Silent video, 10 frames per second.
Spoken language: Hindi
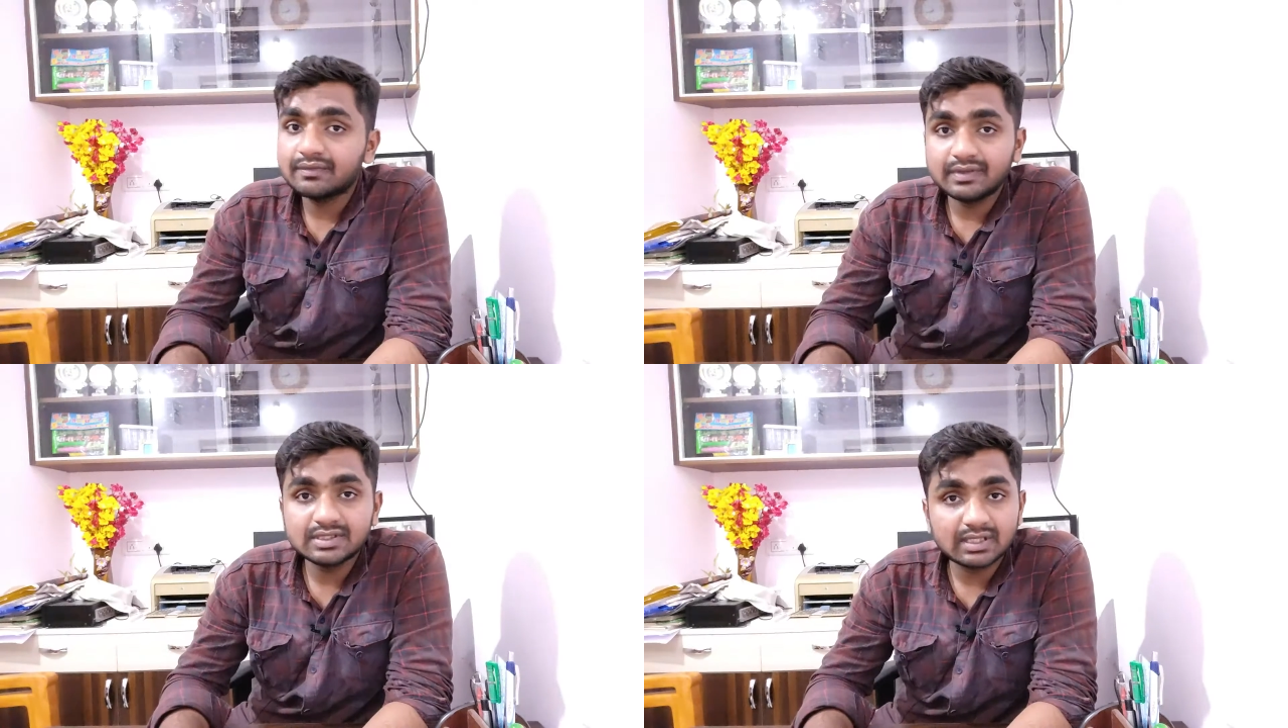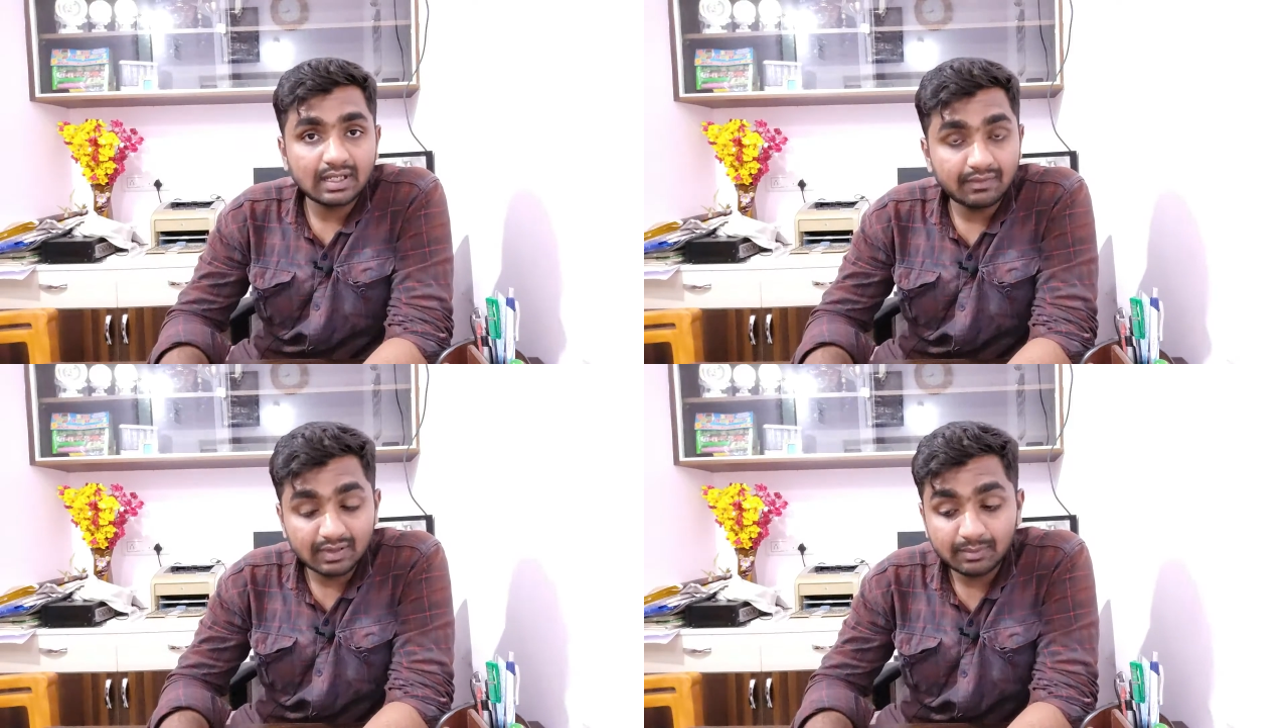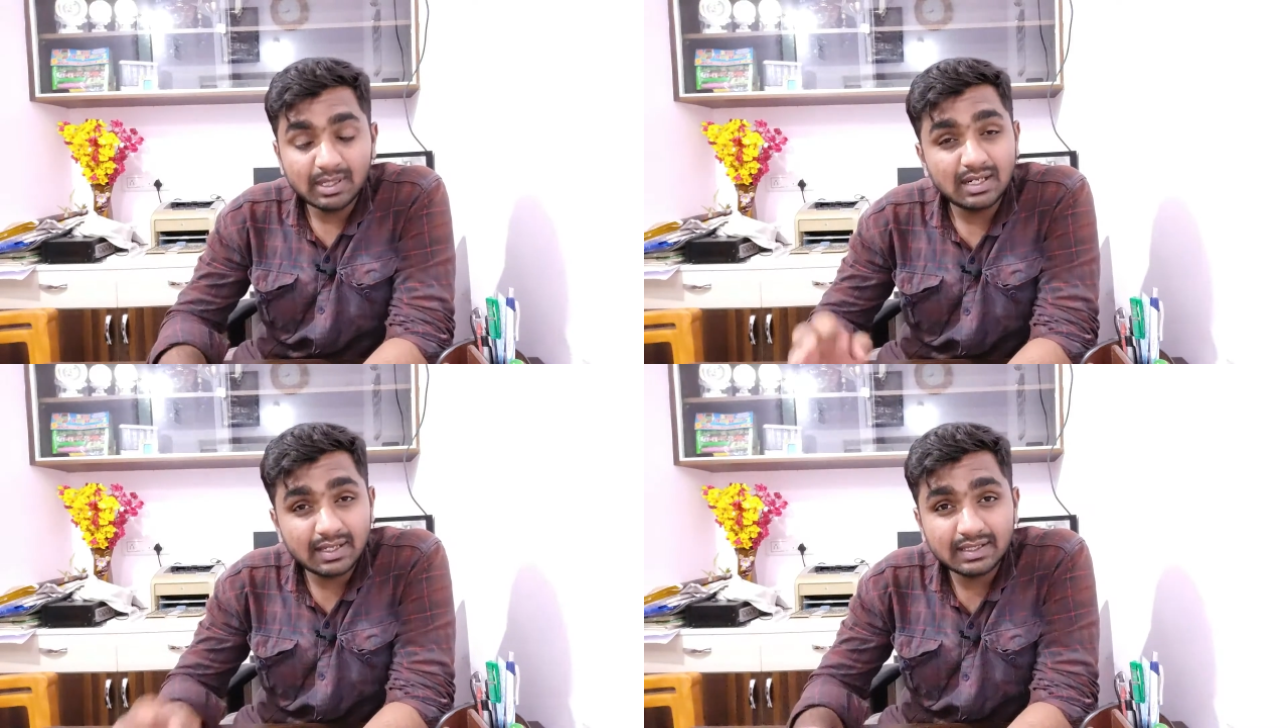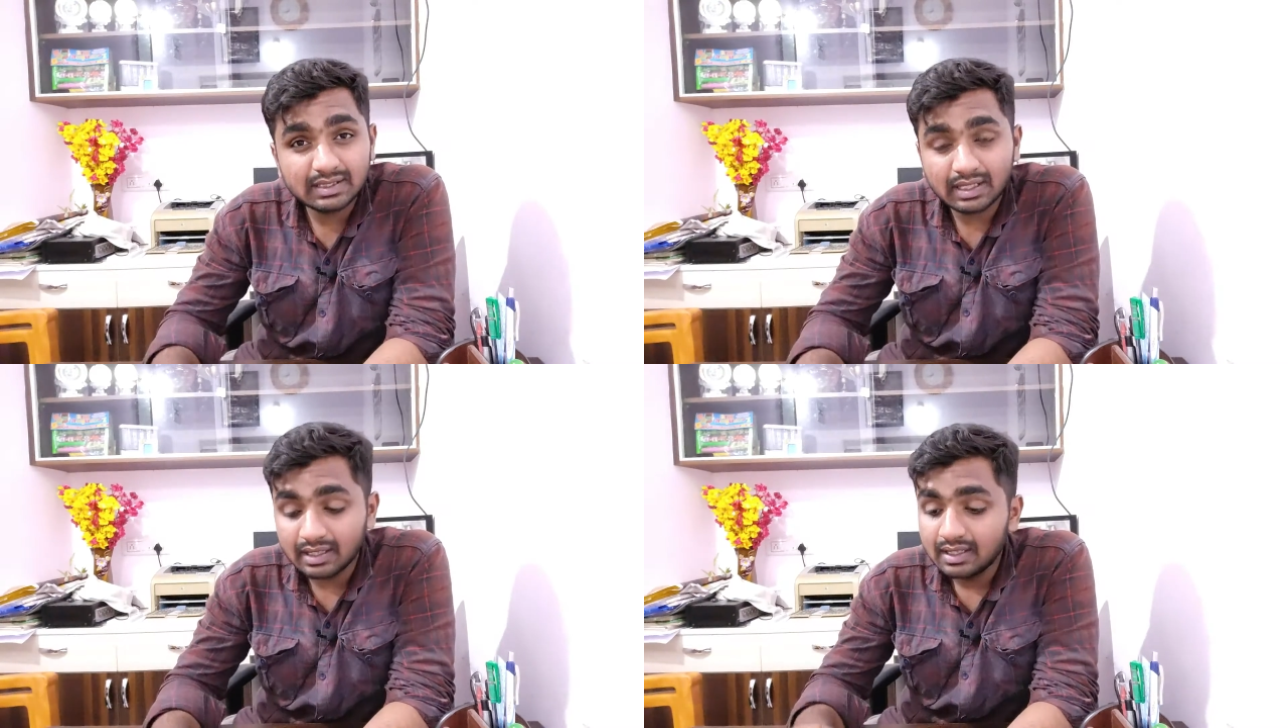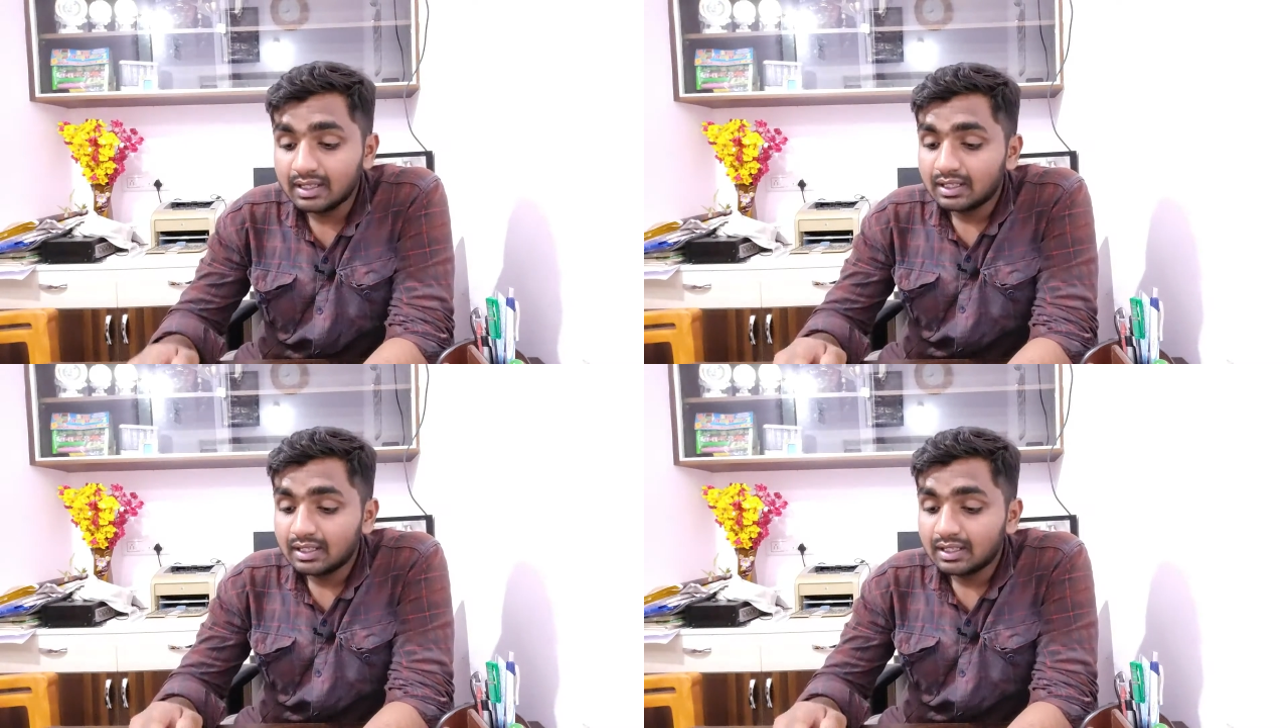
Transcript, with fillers: में ये फीचर अवेलेबल नहीं था